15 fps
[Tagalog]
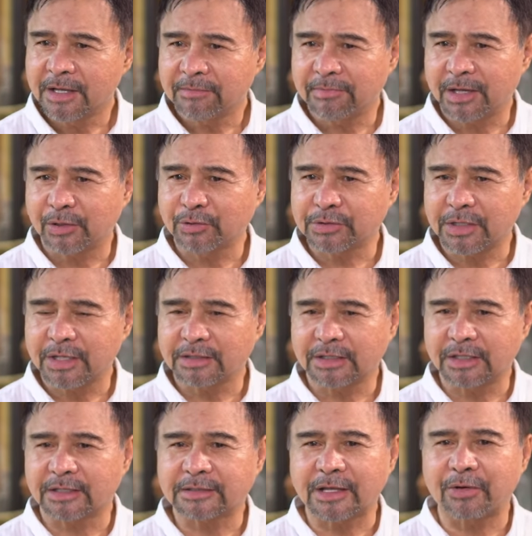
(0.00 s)
meron silang
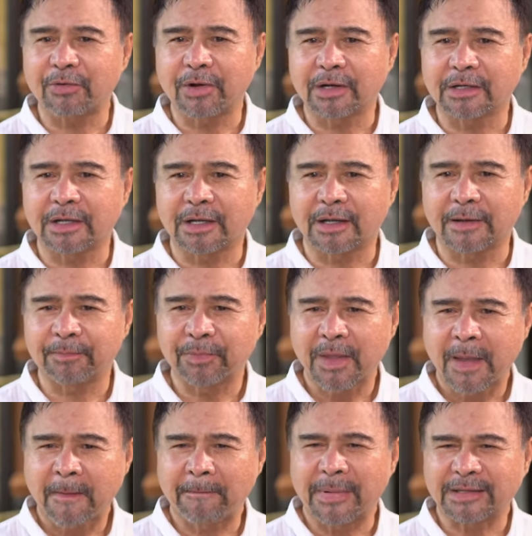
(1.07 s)
tinatawag na
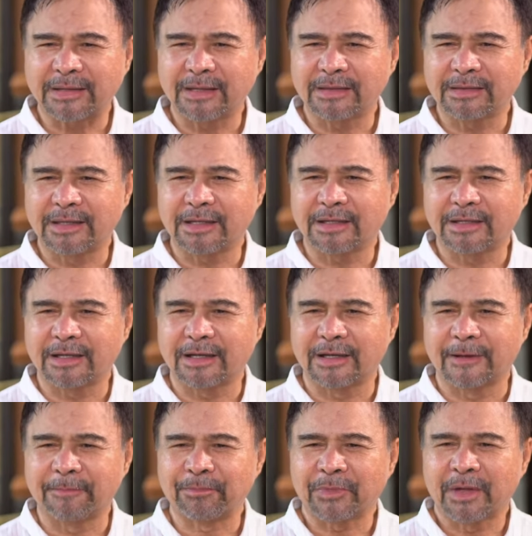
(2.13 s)
matinding
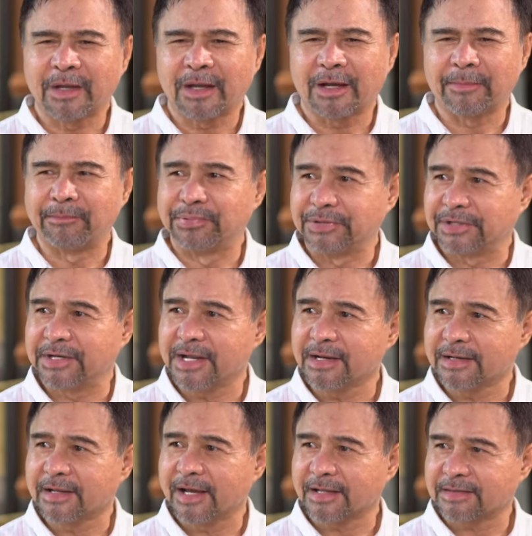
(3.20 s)
uh, uh,
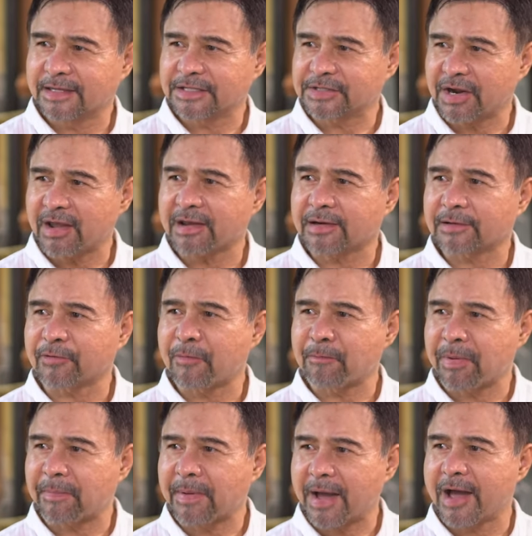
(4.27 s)
burden at desire kung
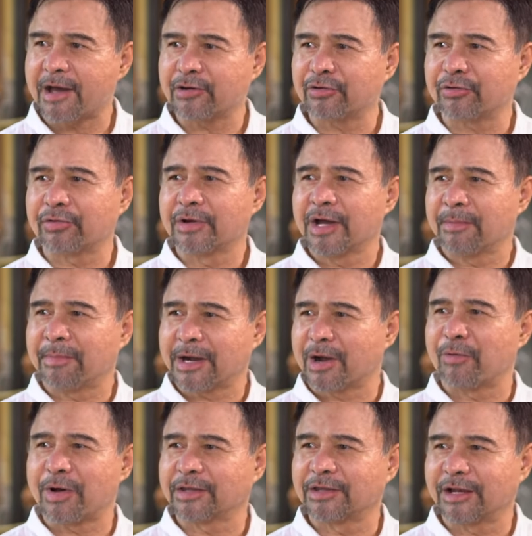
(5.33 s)
paano
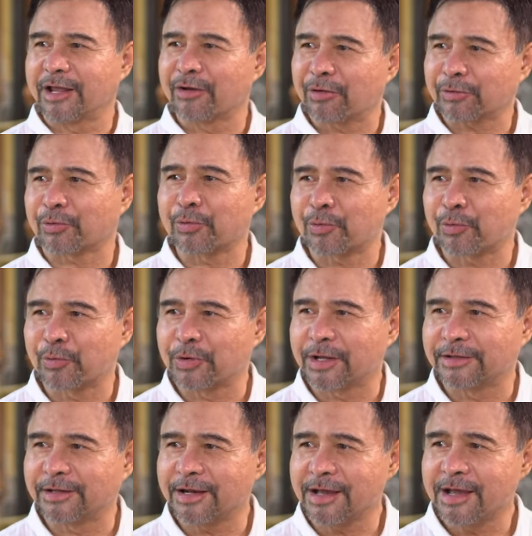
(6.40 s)
magawa nila yung
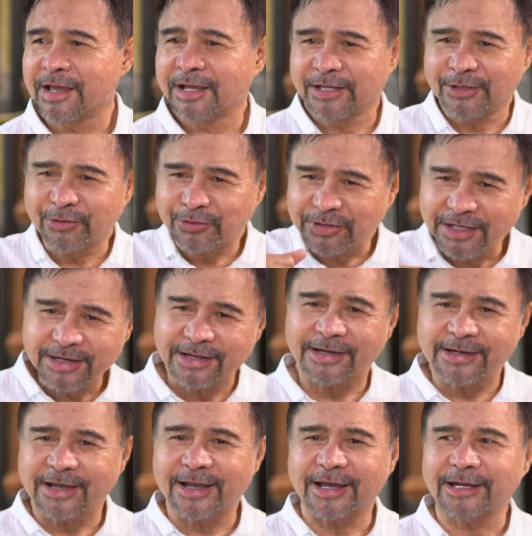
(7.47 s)
katungkulan nila. Yun din ang
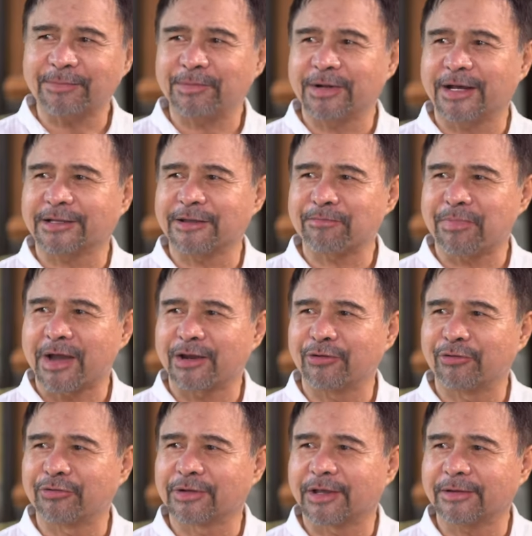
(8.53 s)
hinahanap ng ating
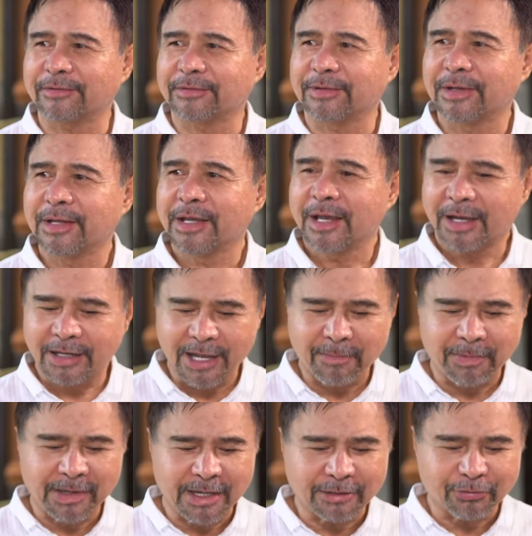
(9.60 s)
Panginoon ngayon. Kaya
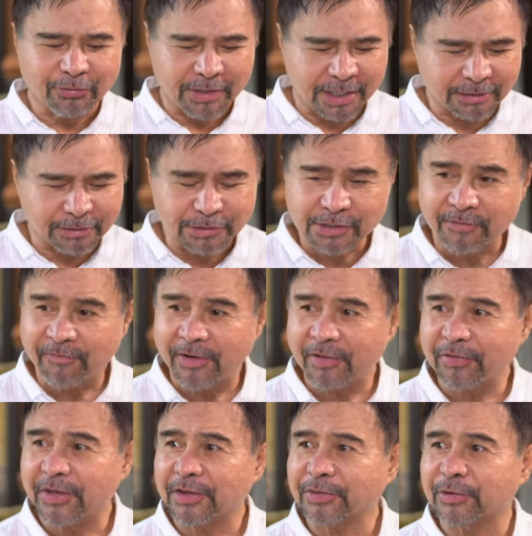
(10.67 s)
pala itong 8 laws of health
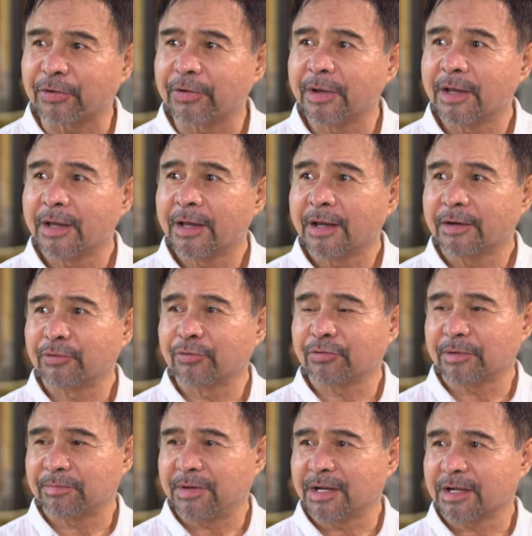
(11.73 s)
na ito, nung
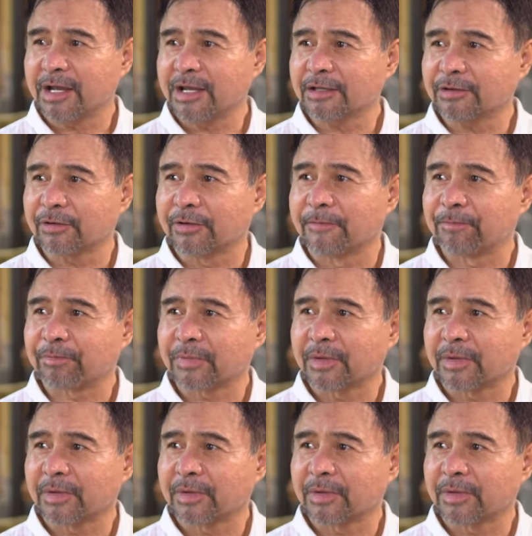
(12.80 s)
ibinigay ito,